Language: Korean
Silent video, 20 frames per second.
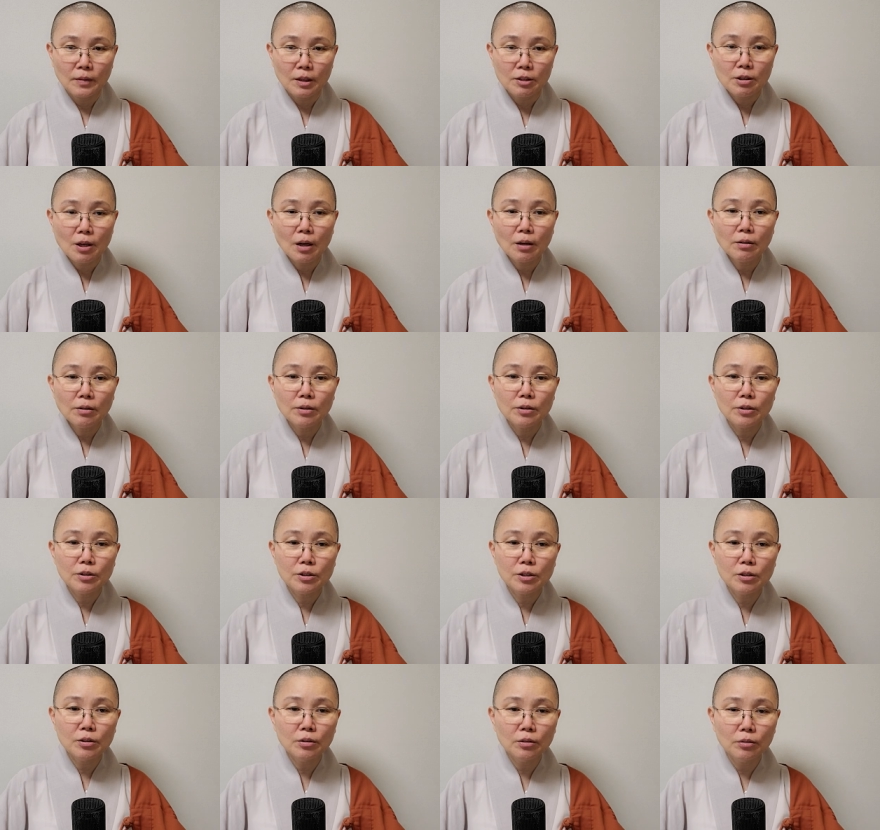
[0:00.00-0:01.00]
색의
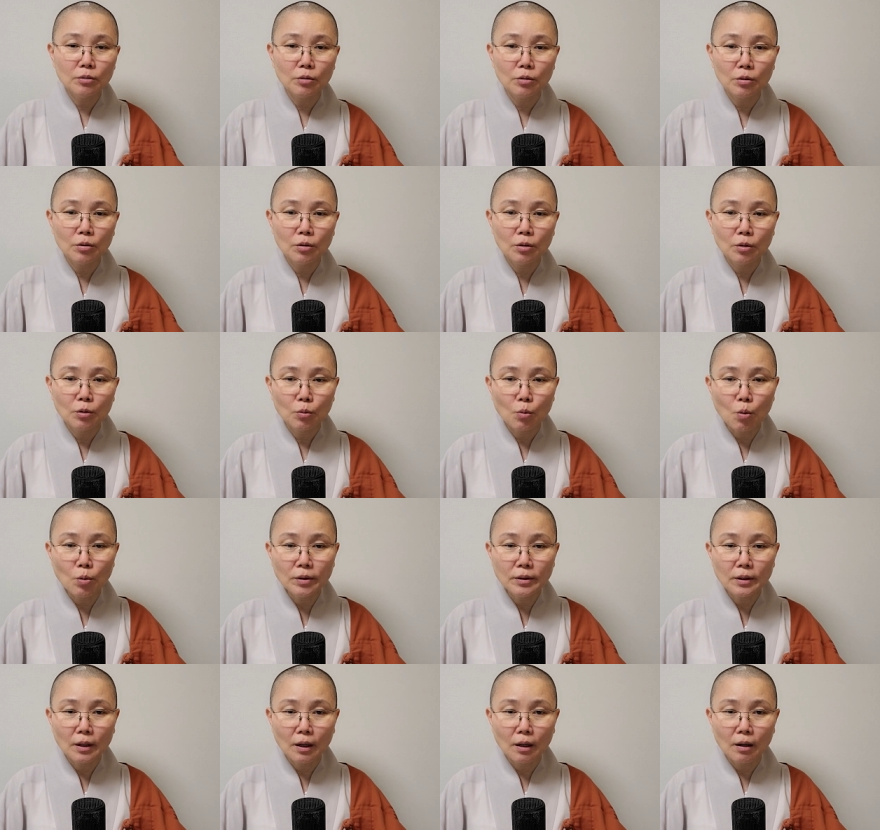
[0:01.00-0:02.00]
이치는
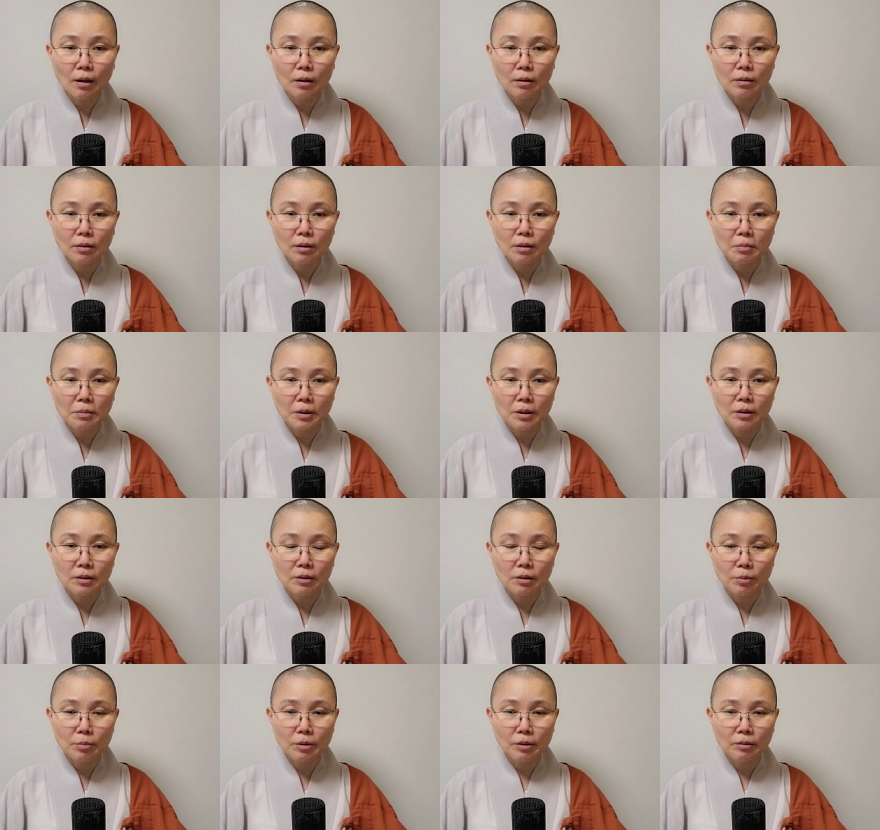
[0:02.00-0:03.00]
공이다 이렇게
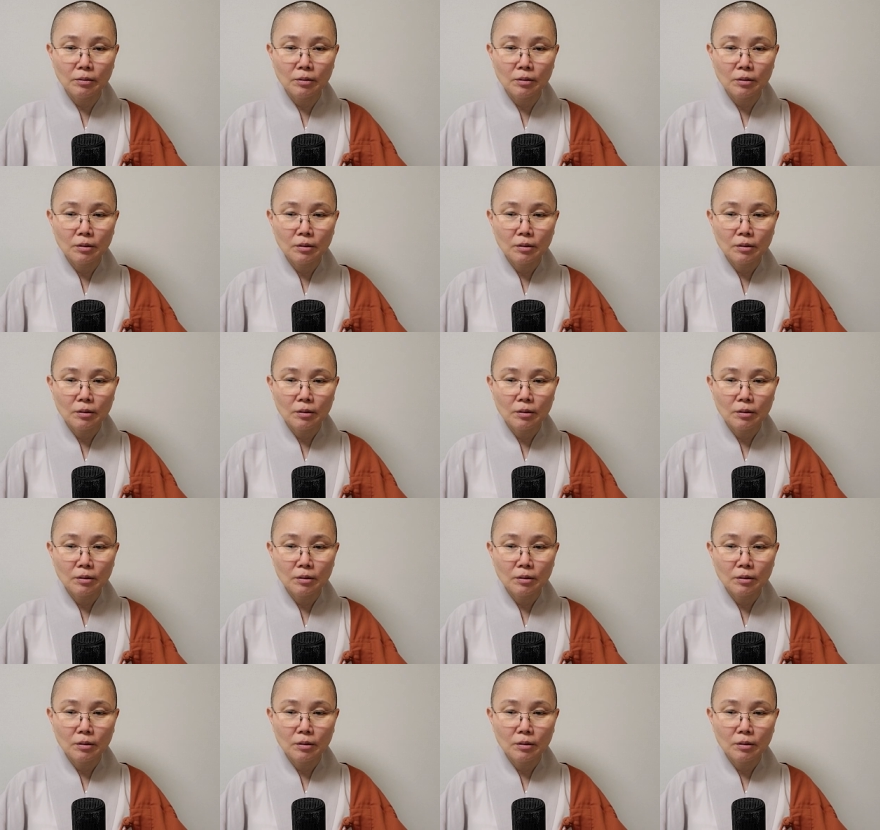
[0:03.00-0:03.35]
말한다면